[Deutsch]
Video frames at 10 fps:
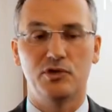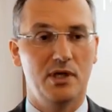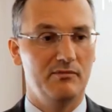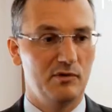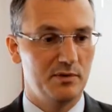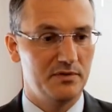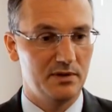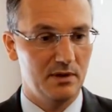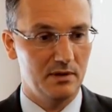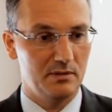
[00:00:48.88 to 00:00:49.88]
System, wo man
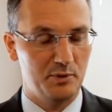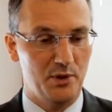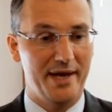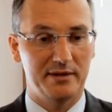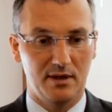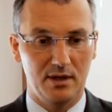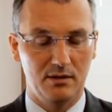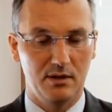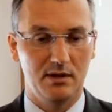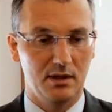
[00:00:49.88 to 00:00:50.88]
sich ein Projekt
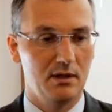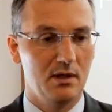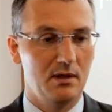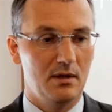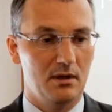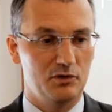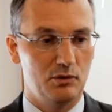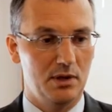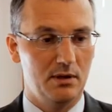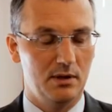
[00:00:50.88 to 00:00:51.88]
anschauen kann, einen,
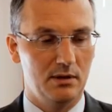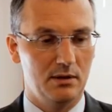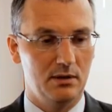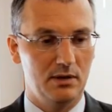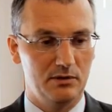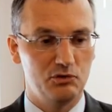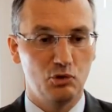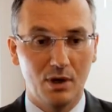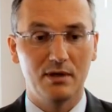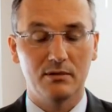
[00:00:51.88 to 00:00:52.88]
Schul, äh,
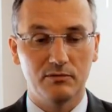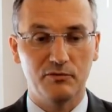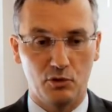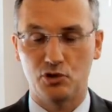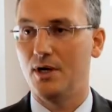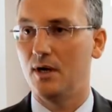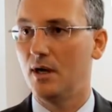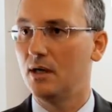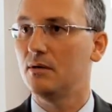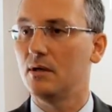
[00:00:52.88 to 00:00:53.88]
einen
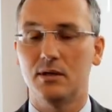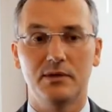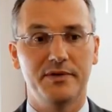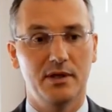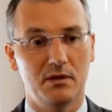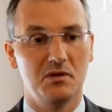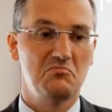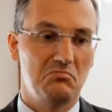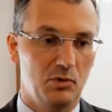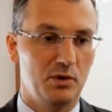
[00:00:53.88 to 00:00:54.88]
Schulvorschlag anschauen kann sagen,
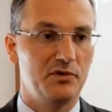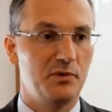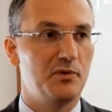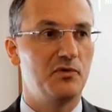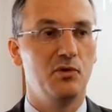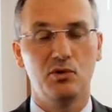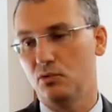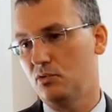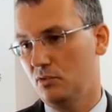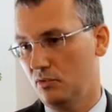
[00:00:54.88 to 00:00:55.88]
mal, das
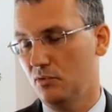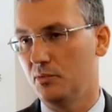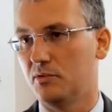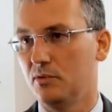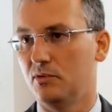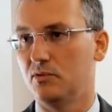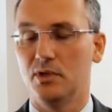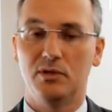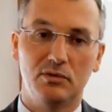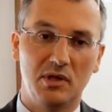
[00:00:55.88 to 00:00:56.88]
überzeugt uns oder das überzeugt
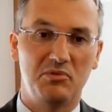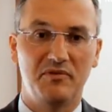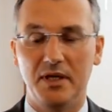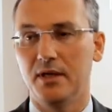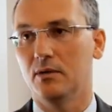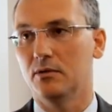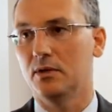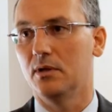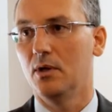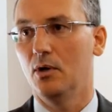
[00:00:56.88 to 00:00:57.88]
uns nicht und den bewilligen
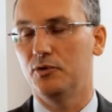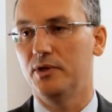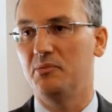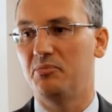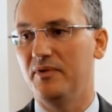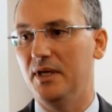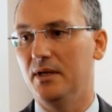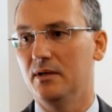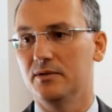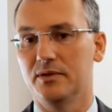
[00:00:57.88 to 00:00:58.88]
oder, oder nicht
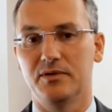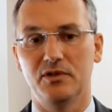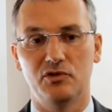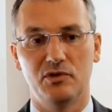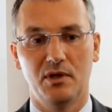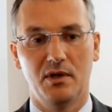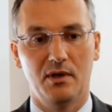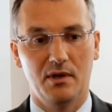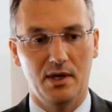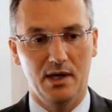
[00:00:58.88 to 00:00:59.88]
bewilligen. Also es ist
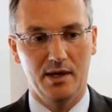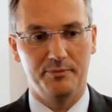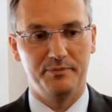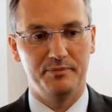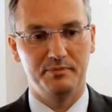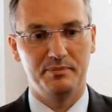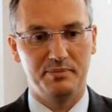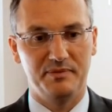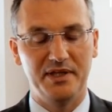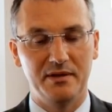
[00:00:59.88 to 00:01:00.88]
äh,
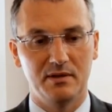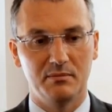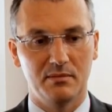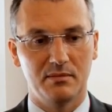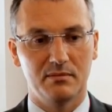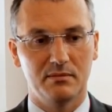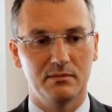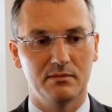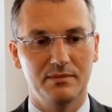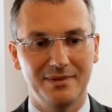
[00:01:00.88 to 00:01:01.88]
bei weitem
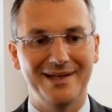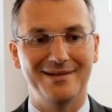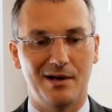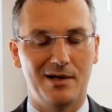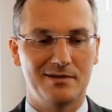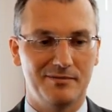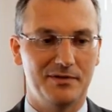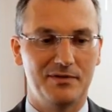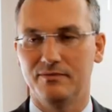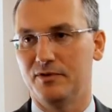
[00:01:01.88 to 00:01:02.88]
nicht das,
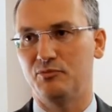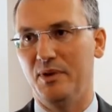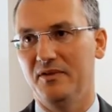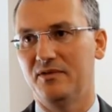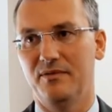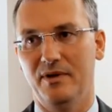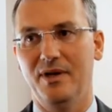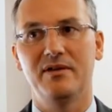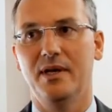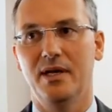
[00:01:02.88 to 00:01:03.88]
was, was Spaß gewesen weil es